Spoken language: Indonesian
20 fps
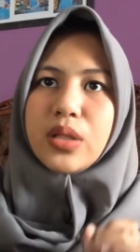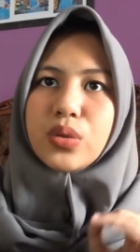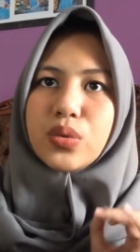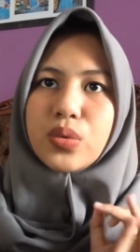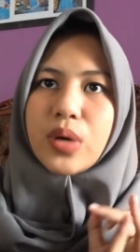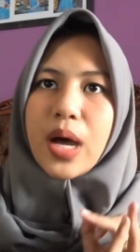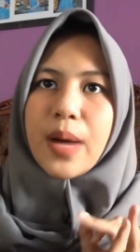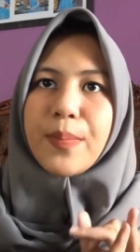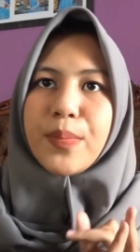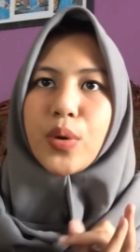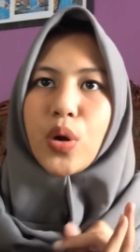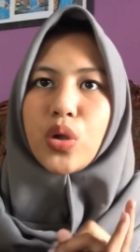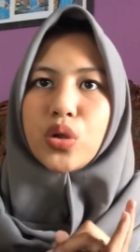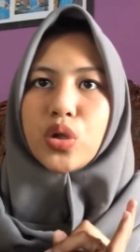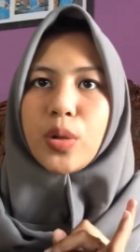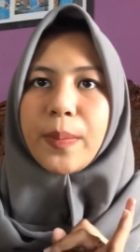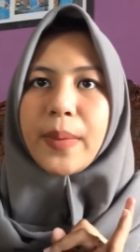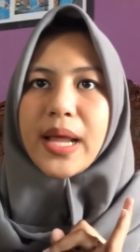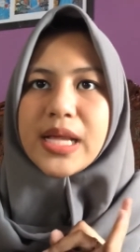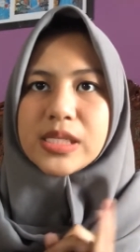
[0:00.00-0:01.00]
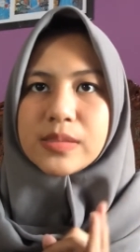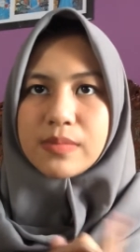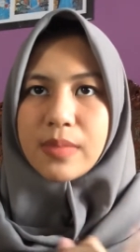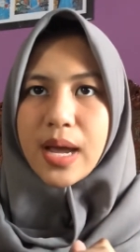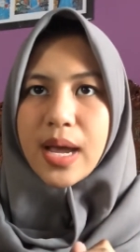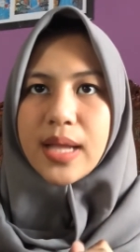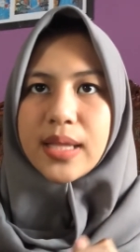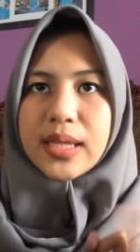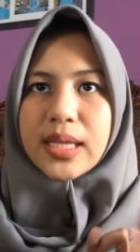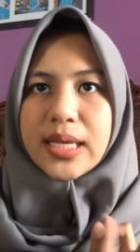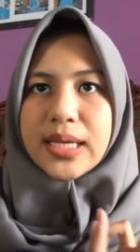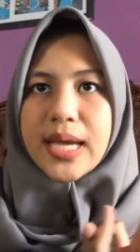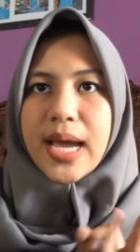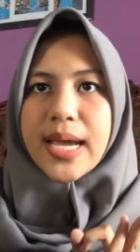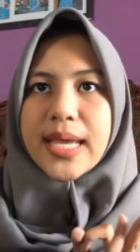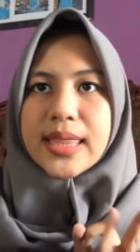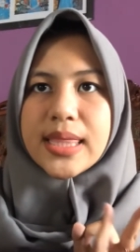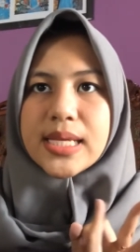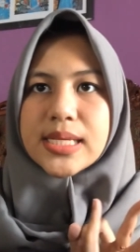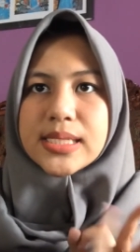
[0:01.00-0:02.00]
dua protoplasma, tiga
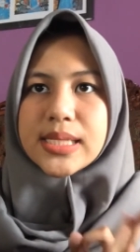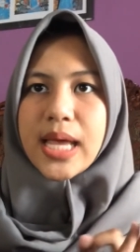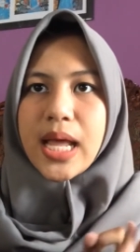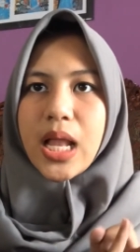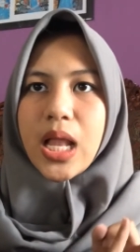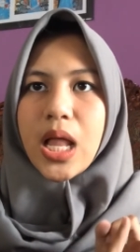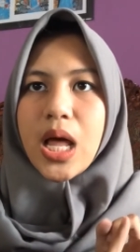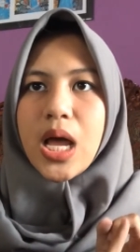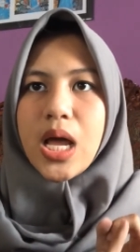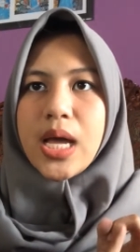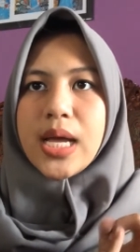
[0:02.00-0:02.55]
inti sel.